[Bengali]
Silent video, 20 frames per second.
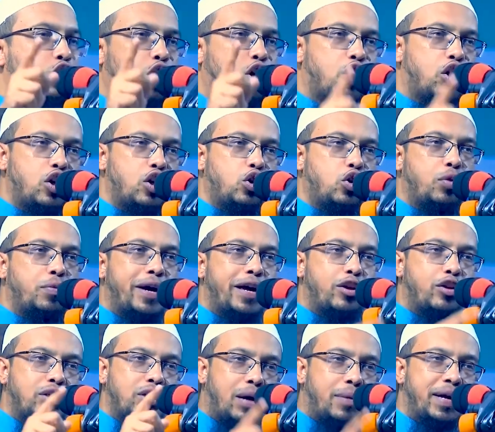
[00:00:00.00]
যখন
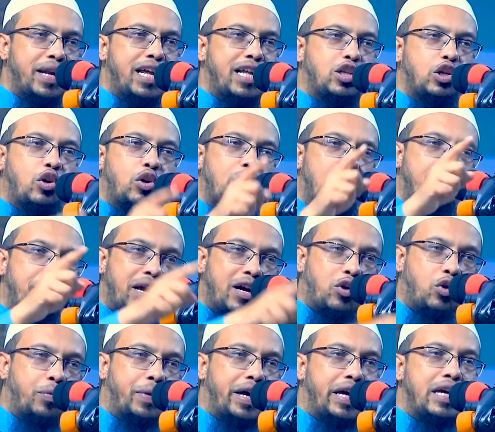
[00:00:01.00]
ঘুমানো যাবে না তখন আমরা
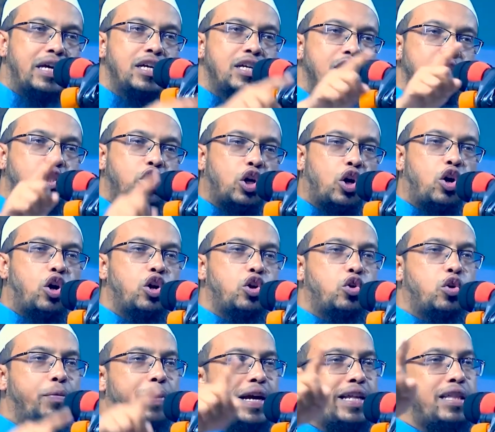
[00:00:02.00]
ঘুমাই যখন
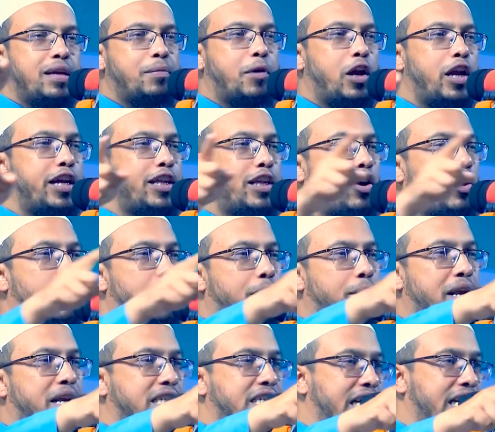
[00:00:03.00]
ঘুমাইতে বলে তখন
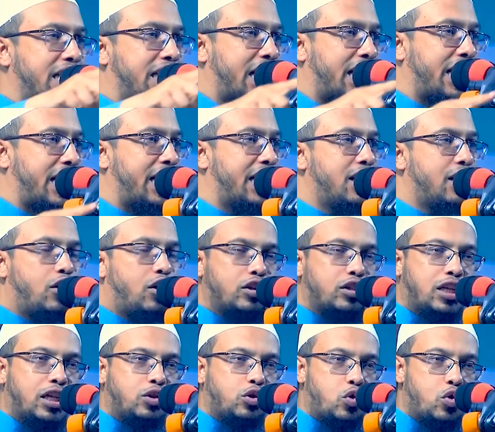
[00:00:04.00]
আমরা জেগে থাকি
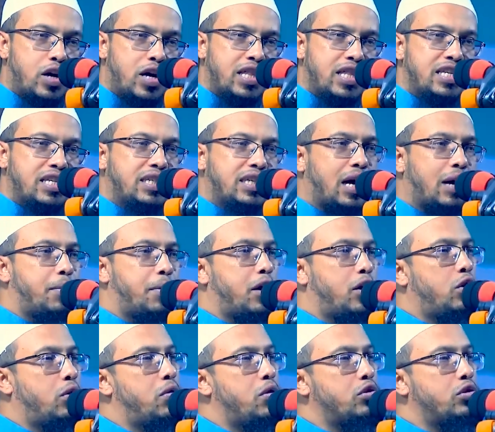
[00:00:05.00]
অর্থাৎ কোরআনাদিস যা
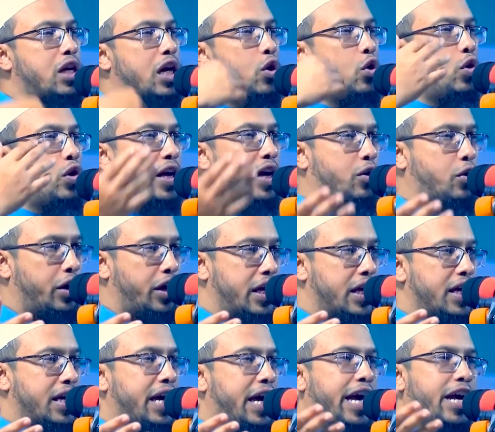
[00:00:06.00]
বলে হু তার উল্টা করি
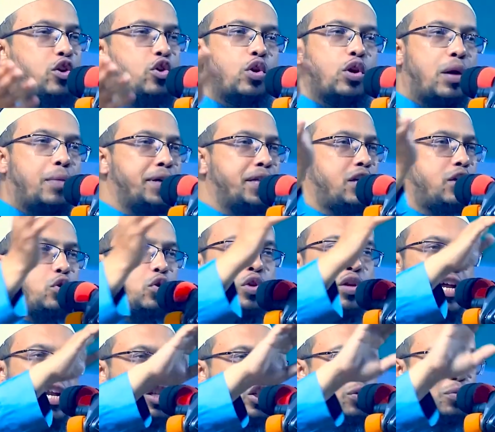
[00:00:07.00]
এই জন্য আমাদের
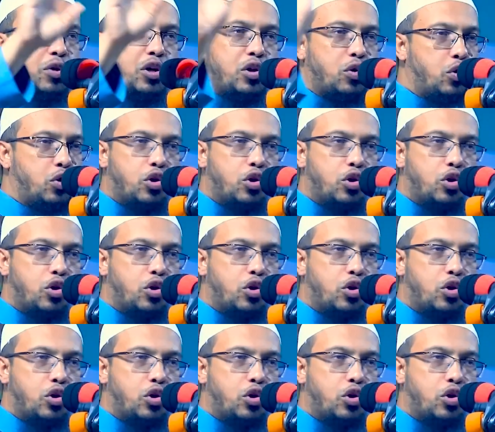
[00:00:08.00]
দুনিয়ার জীবনে